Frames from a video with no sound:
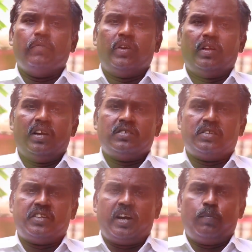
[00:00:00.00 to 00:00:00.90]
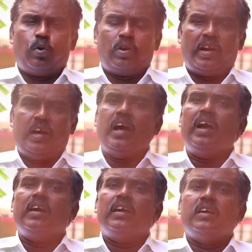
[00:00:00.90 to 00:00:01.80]
விடுதலை சிறுத்தைகள் போன்ற
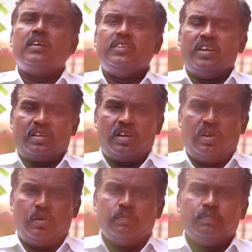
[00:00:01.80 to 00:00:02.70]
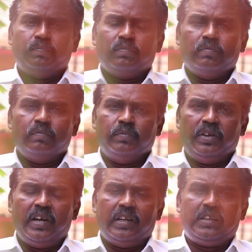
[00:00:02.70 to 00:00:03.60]
இயக்கங்களும்
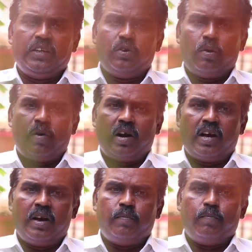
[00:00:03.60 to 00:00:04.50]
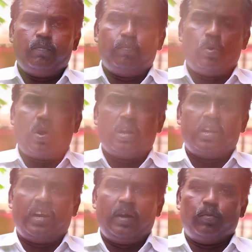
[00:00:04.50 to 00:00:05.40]
மிக தீவிரமான
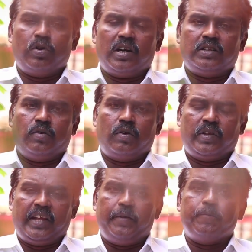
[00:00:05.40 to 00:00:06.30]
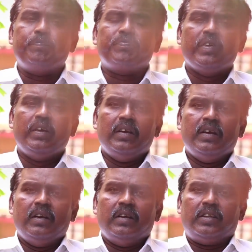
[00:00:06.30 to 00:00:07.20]
போராட்டங்களை முன்னெடுத்து வருவதை
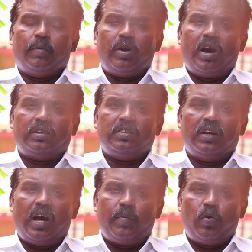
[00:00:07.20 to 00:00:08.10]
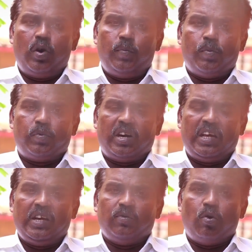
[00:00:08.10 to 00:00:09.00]
தமிழ்நாடு தீண்டாமை ஒழிப்பு
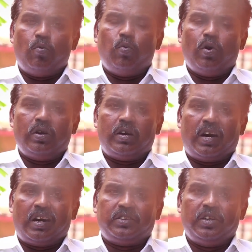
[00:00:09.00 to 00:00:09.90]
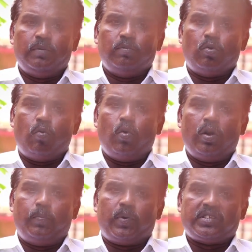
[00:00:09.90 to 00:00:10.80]
முன்னணி ஒவ்வொரு களத்திலும்
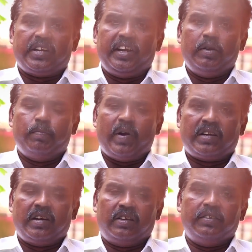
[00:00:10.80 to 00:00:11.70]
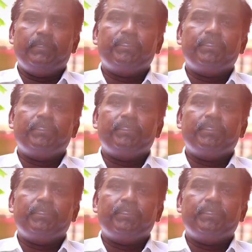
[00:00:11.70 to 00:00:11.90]
ஒவ்வொரு பிரச்சனையிலும் பார்க்கிறது